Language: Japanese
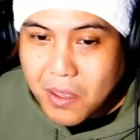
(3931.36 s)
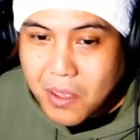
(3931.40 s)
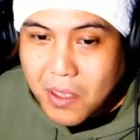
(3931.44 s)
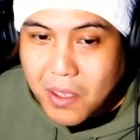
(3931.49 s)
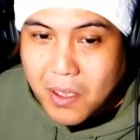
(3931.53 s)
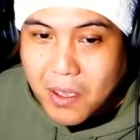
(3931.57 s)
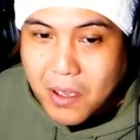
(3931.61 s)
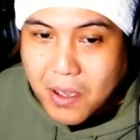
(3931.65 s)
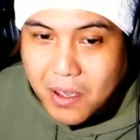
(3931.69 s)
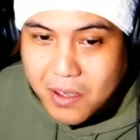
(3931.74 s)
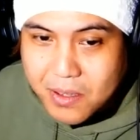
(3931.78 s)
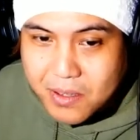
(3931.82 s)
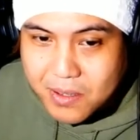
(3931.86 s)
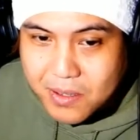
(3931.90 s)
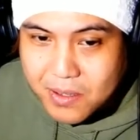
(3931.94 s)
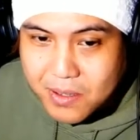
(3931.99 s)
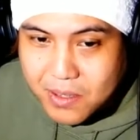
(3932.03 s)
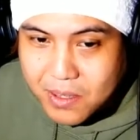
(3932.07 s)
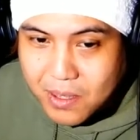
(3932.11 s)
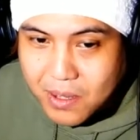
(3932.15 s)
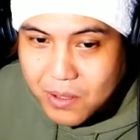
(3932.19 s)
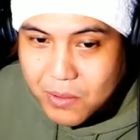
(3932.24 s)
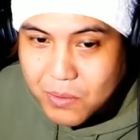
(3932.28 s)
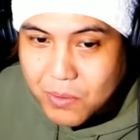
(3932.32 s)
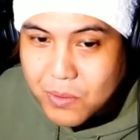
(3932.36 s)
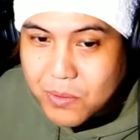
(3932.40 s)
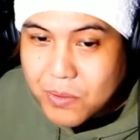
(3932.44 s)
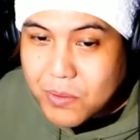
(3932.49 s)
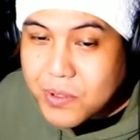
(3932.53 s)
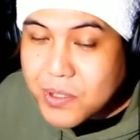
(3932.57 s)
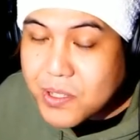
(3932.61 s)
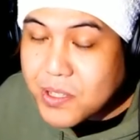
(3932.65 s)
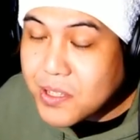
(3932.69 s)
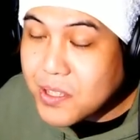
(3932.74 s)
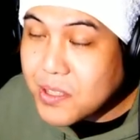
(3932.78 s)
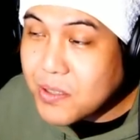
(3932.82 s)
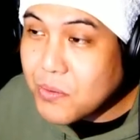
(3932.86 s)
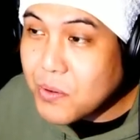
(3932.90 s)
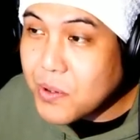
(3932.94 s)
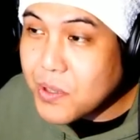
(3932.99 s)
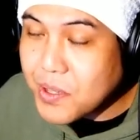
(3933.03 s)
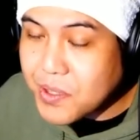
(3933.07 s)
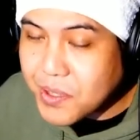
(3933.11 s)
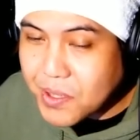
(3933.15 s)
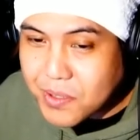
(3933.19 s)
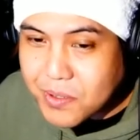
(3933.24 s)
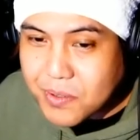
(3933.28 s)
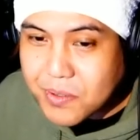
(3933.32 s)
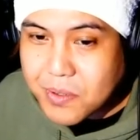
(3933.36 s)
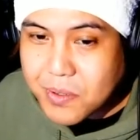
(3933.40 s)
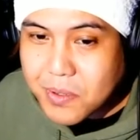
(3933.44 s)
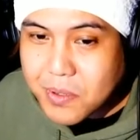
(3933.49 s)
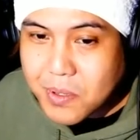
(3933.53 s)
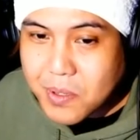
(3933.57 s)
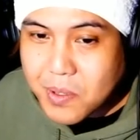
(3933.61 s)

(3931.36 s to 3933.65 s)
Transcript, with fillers: はっきりとこの内田さんの声だったんです。